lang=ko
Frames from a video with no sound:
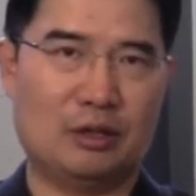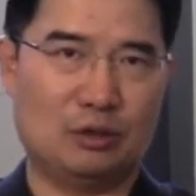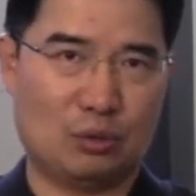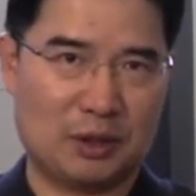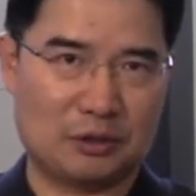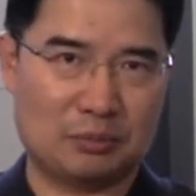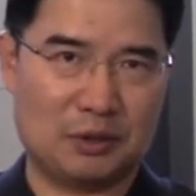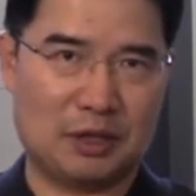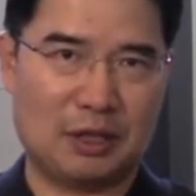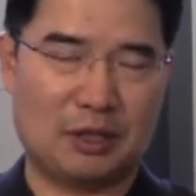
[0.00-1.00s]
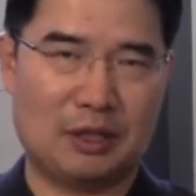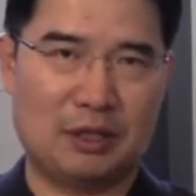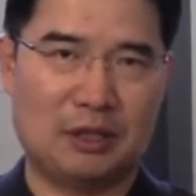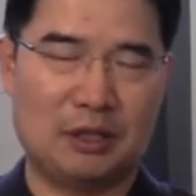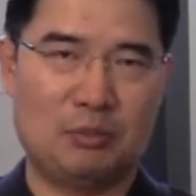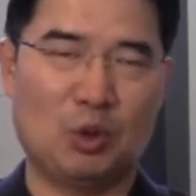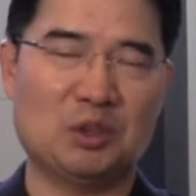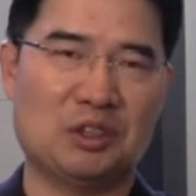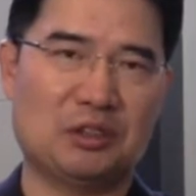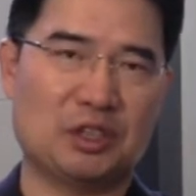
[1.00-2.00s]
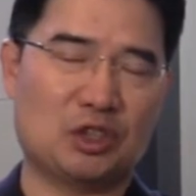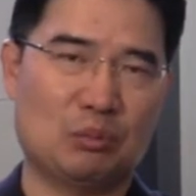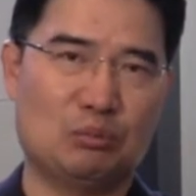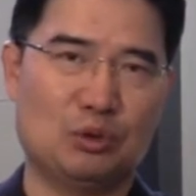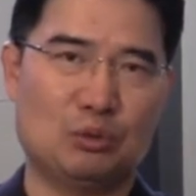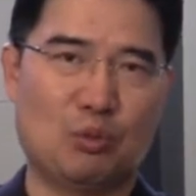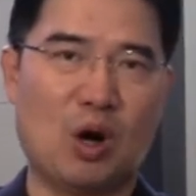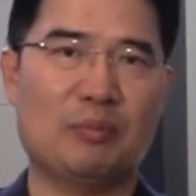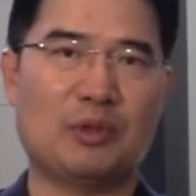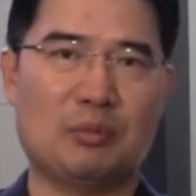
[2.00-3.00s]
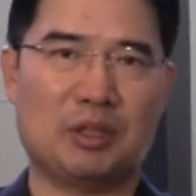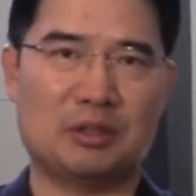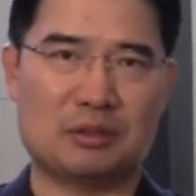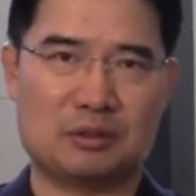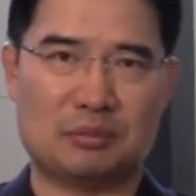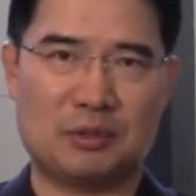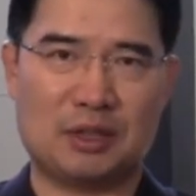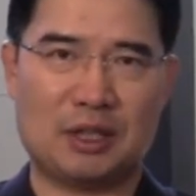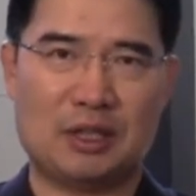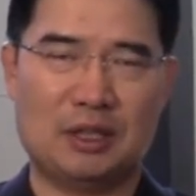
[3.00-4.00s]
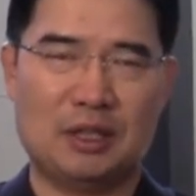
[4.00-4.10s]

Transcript: 들어왔습니다. 이 모든 것들이 전부 모함 때문에 그렇습니다.